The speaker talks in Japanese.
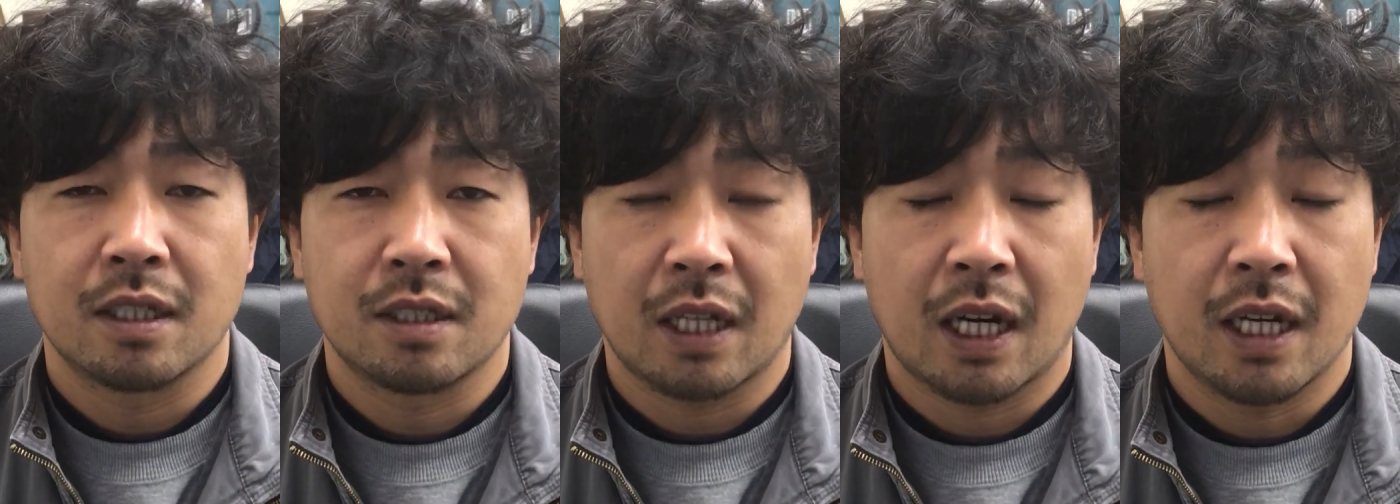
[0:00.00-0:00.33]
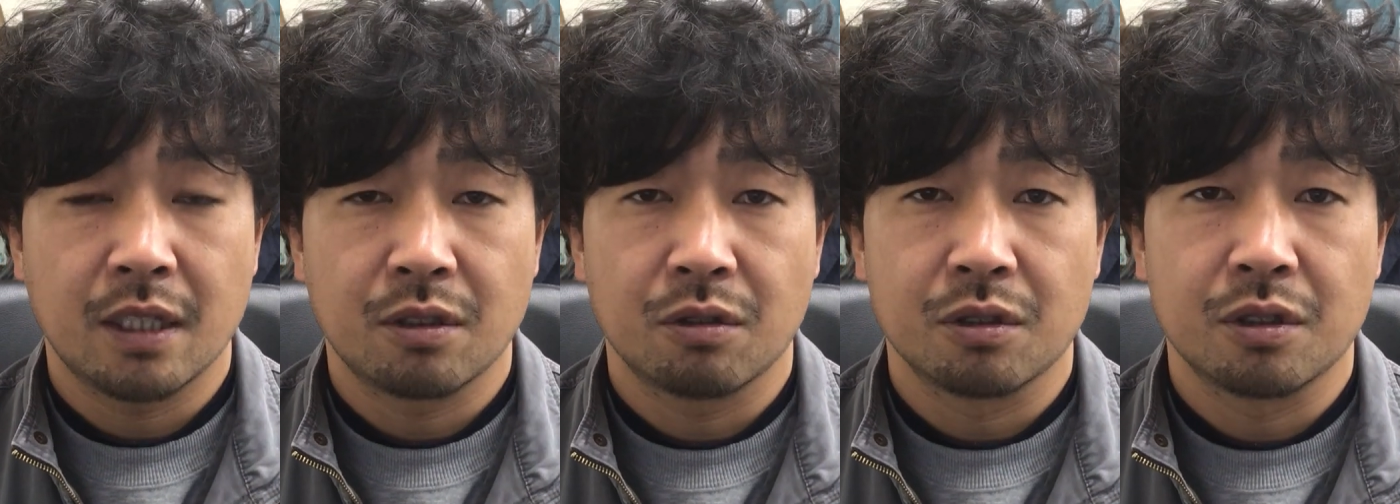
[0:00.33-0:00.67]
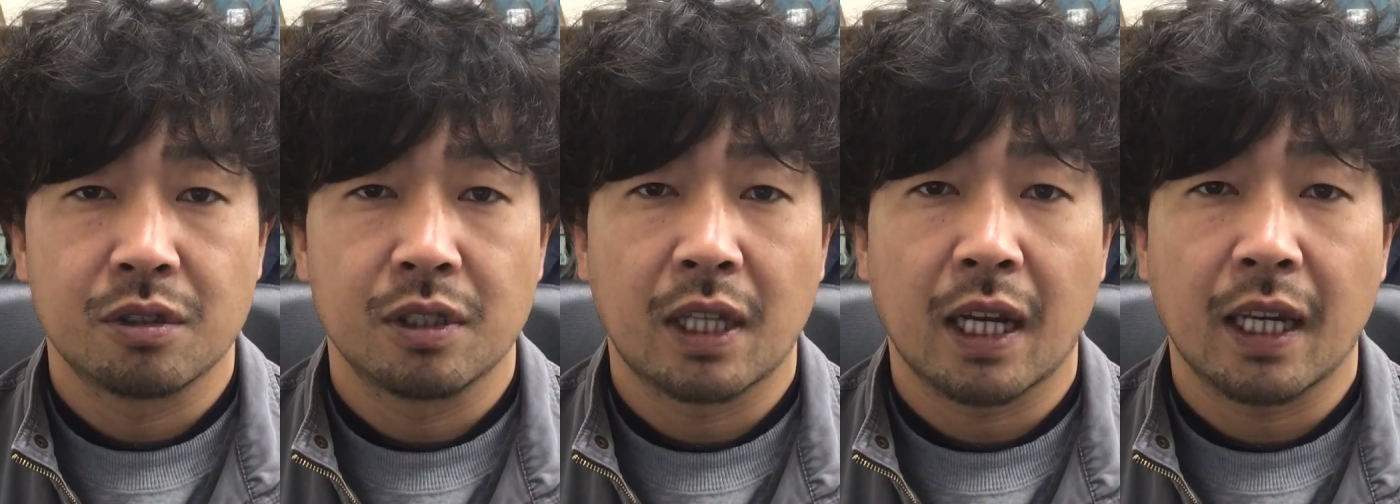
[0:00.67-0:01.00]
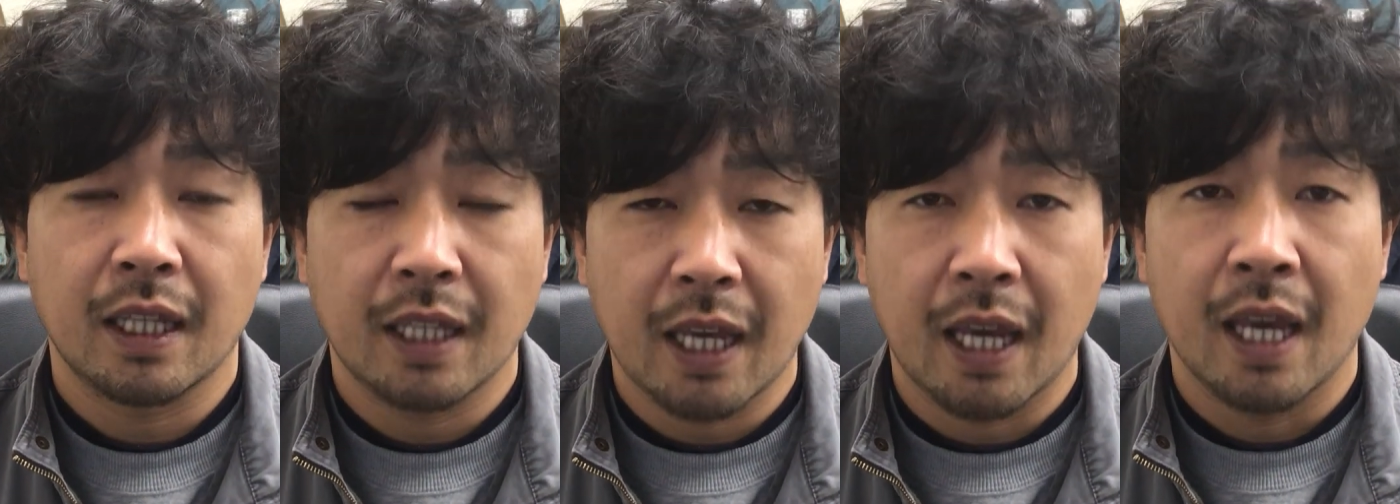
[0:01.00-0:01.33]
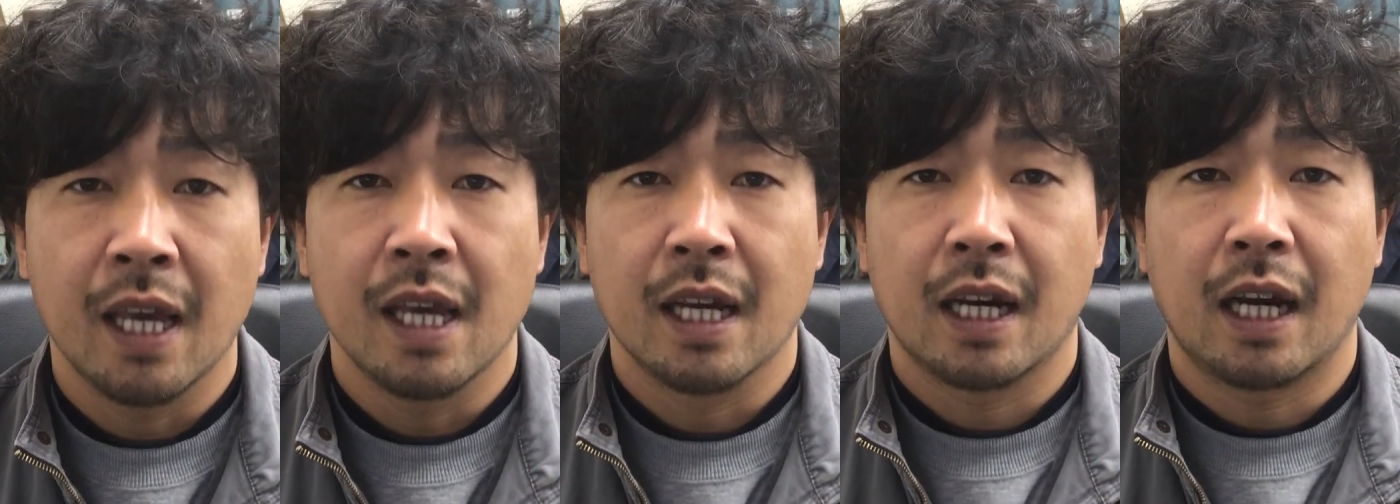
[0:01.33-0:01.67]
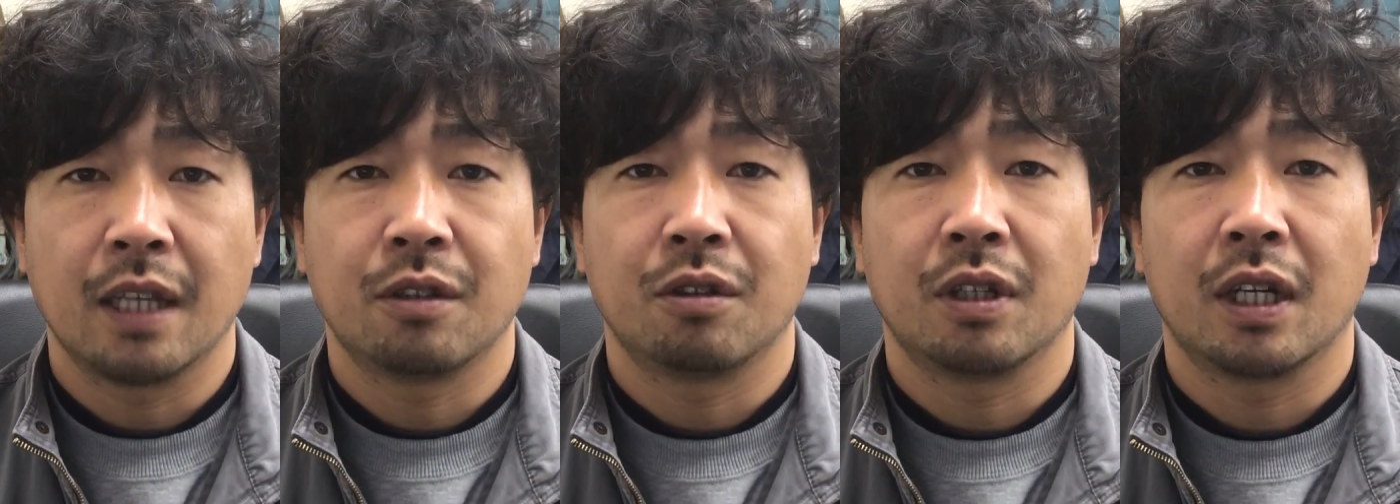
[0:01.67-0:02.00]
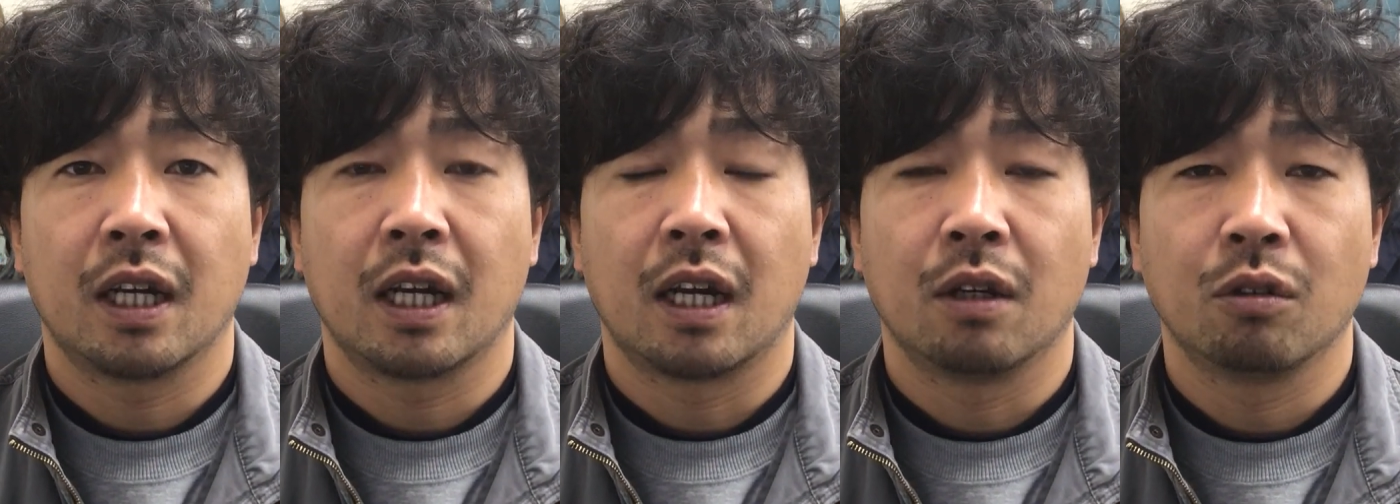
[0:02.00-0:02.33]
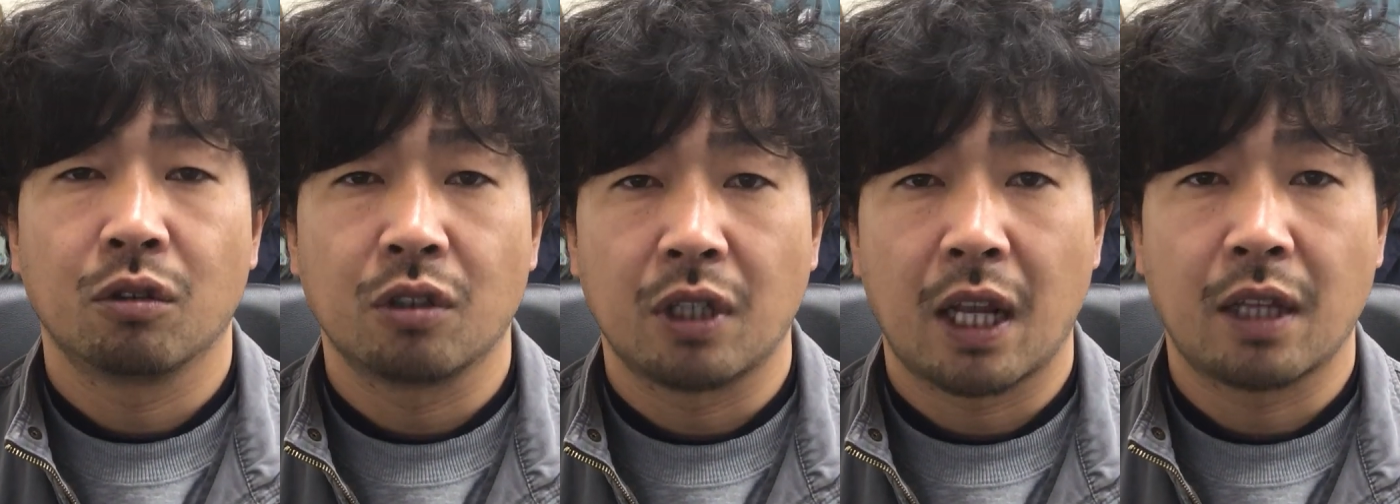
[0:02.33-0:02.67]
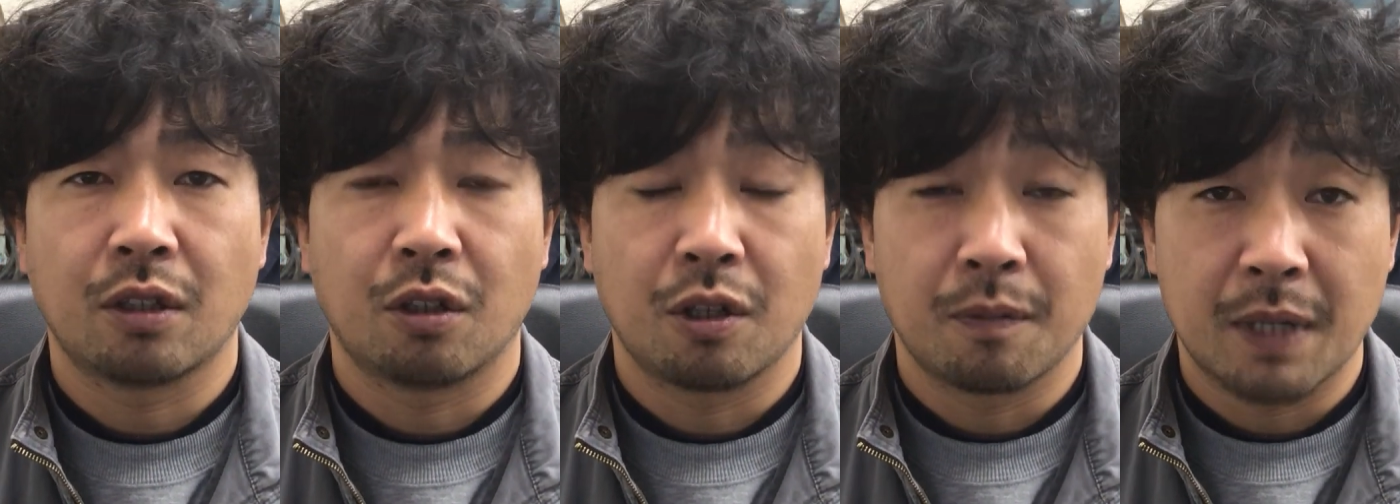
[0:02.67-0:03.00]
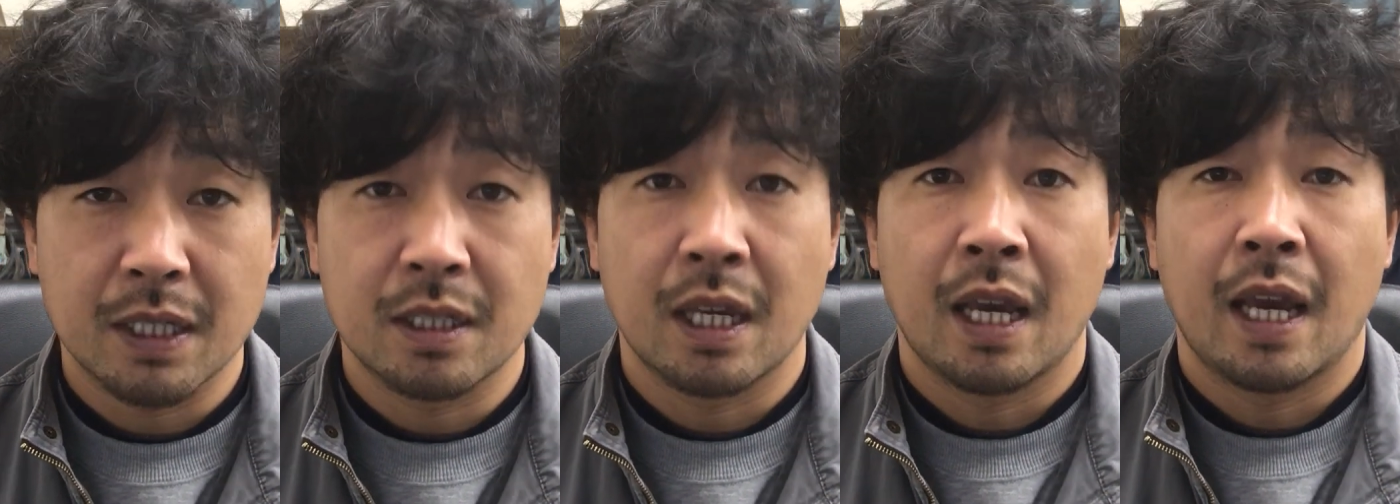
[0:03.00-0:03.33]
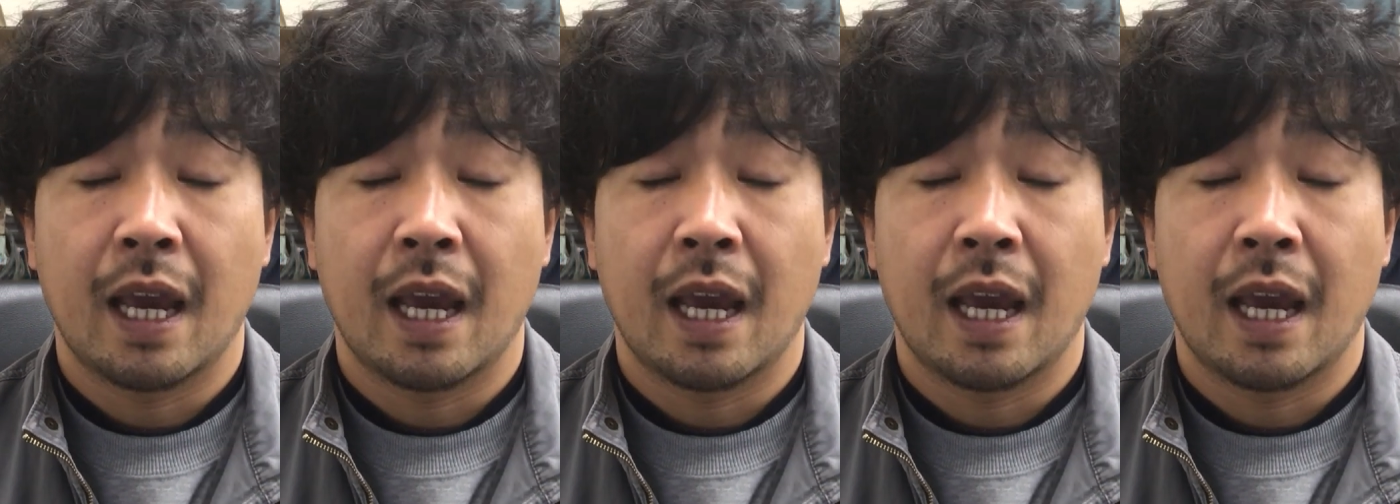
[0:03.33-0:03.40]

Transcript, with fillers: 配送するだけで買い取りが可能となっております、